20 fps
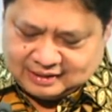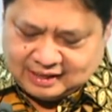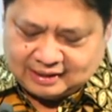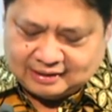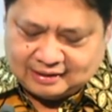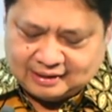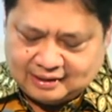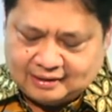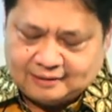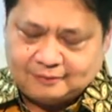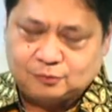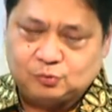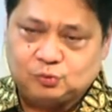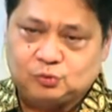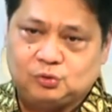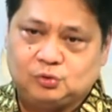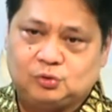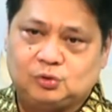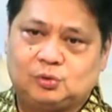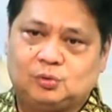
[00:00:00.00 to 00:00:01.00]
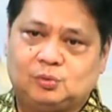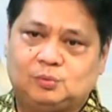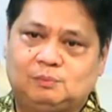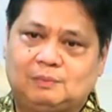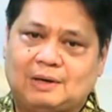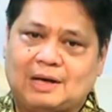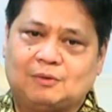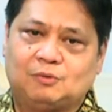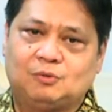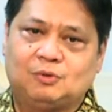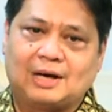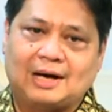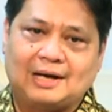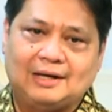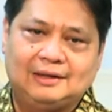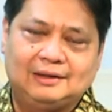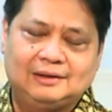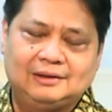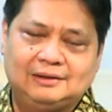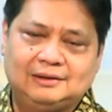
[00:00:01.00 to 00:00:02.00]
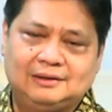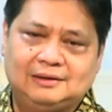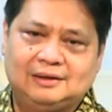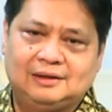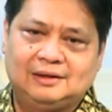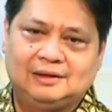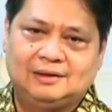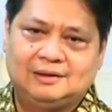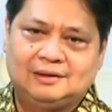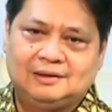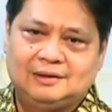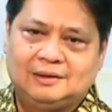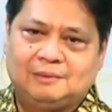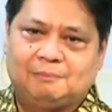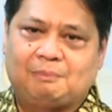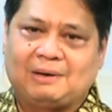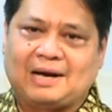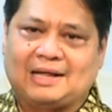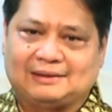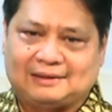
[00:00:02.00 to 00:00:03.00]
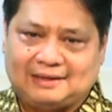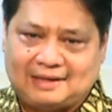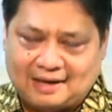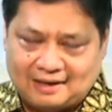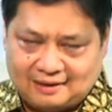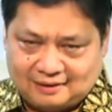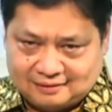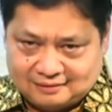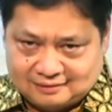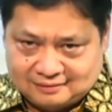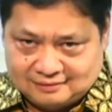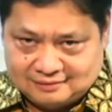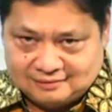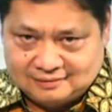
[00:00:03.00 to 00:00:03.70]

dana untuk melakukan pelatihan.